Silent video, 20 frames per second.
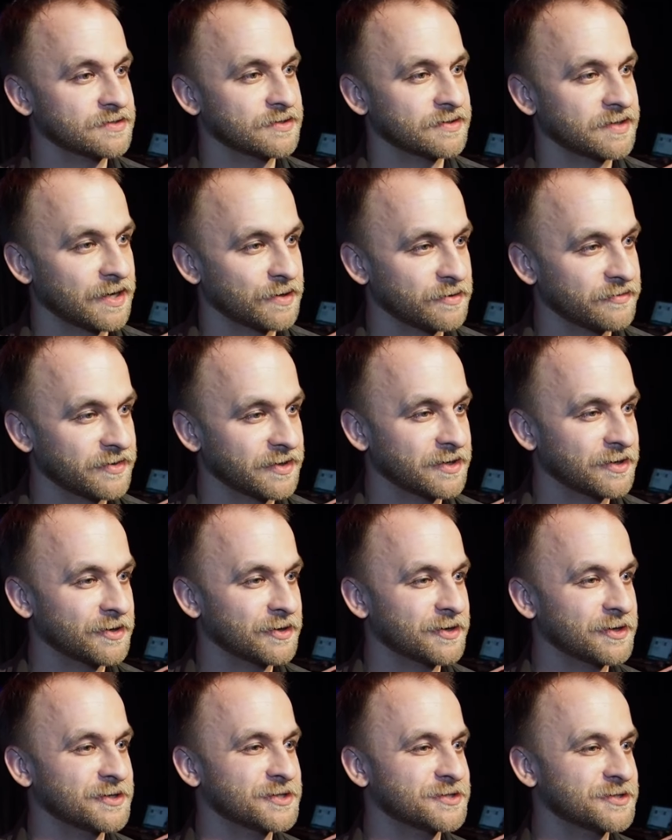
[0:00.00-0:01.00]
dotarło, w jakich
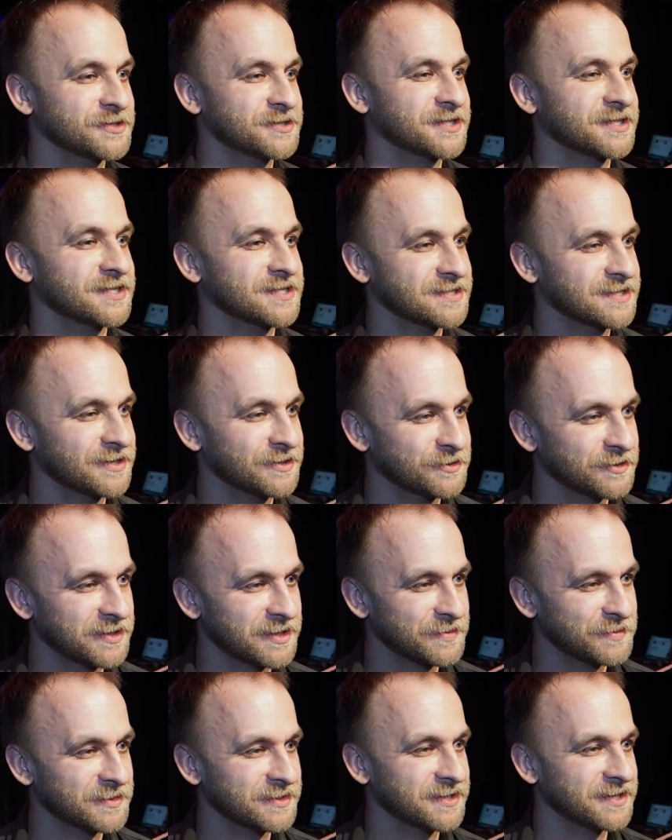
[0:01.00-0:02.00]
okolicznościach się
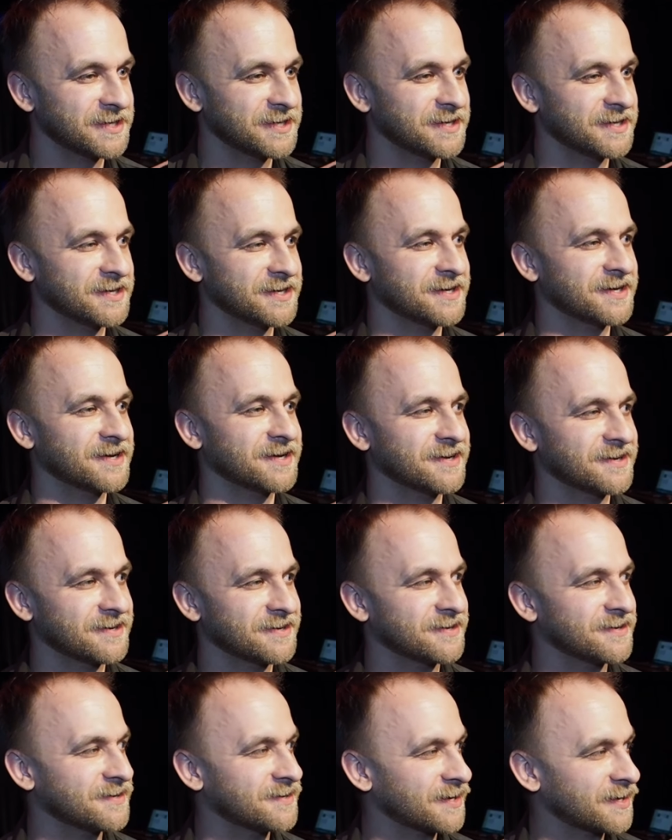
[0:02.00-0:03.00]
znajdujemy i
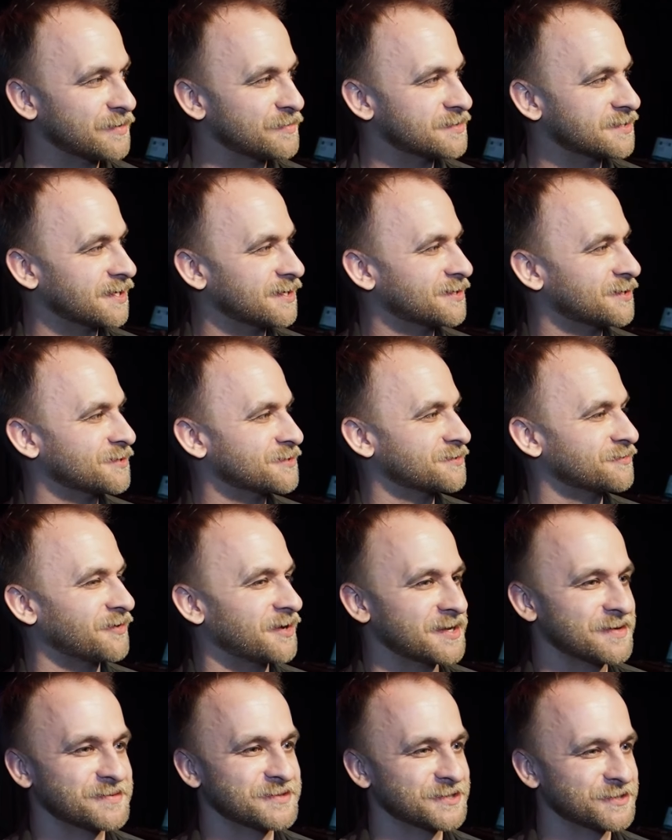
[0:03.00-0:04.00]
e, jakim
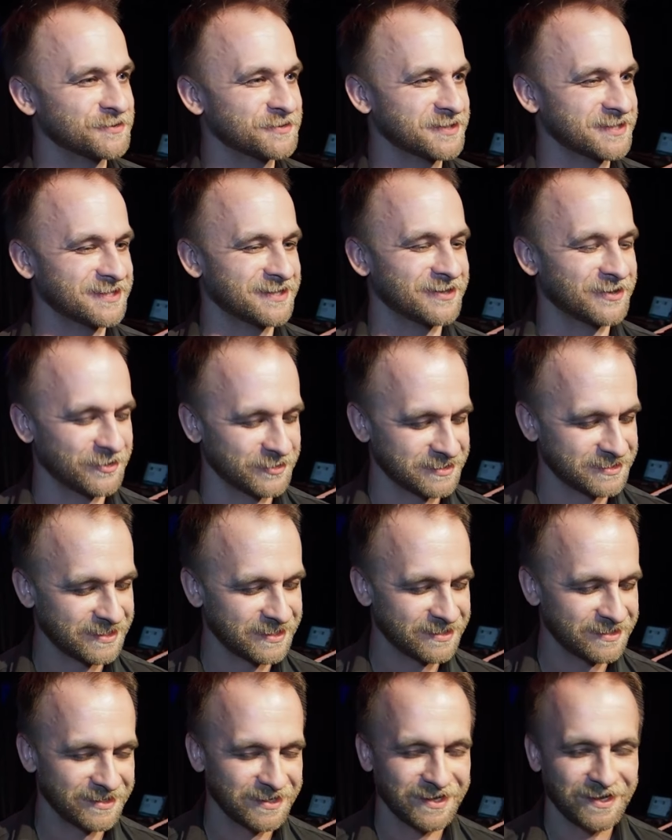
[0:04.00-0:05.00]
zainteresowaniem cieszył się ten
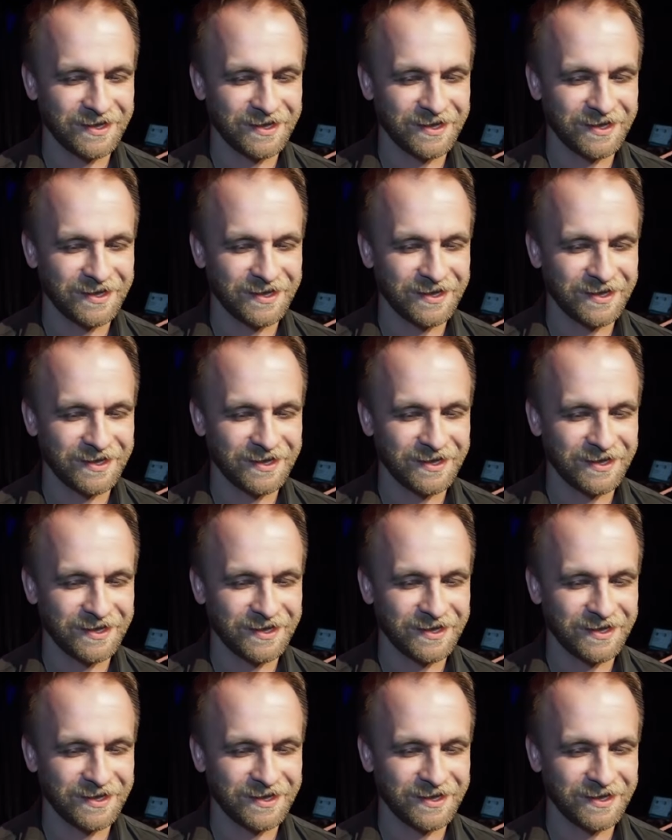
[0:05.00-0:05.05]
koncert.